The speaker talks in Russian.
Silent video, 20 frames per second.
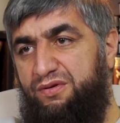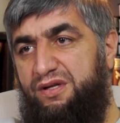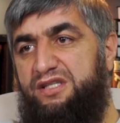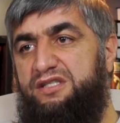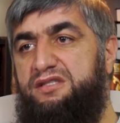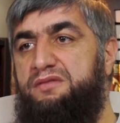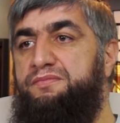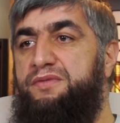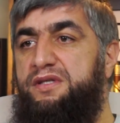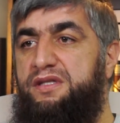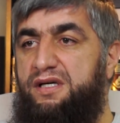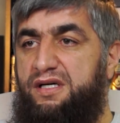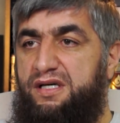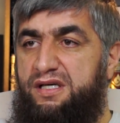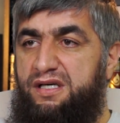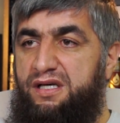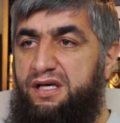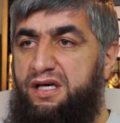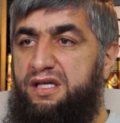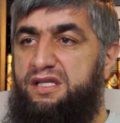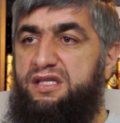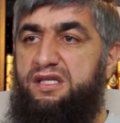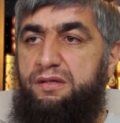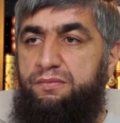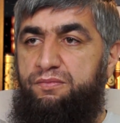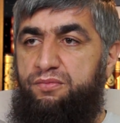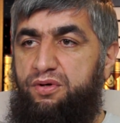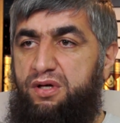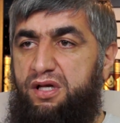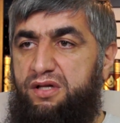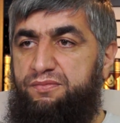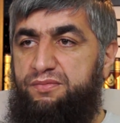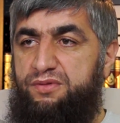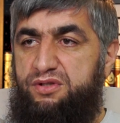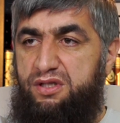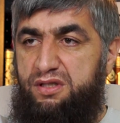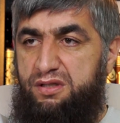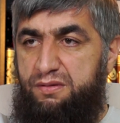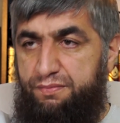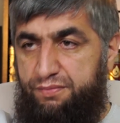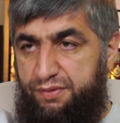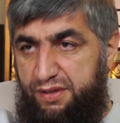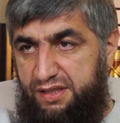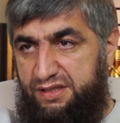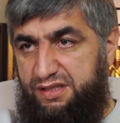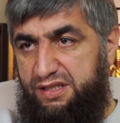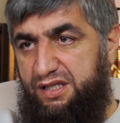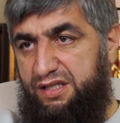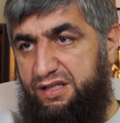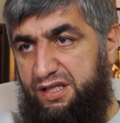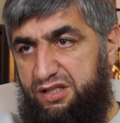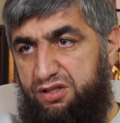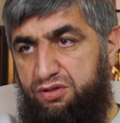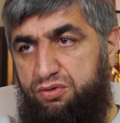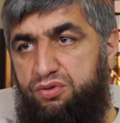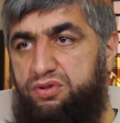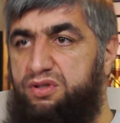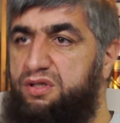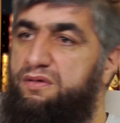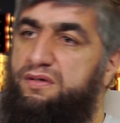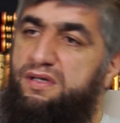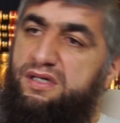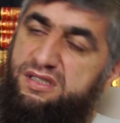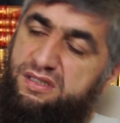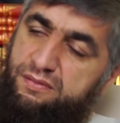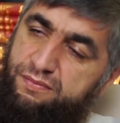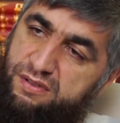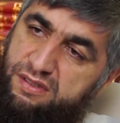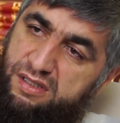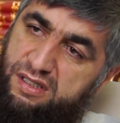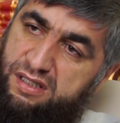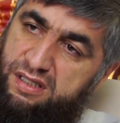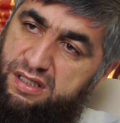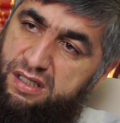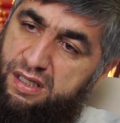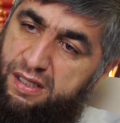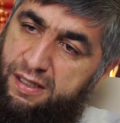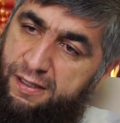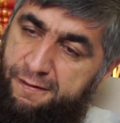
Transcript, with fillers: является бидай, тем более отмечать праздники наши тоже является бидай.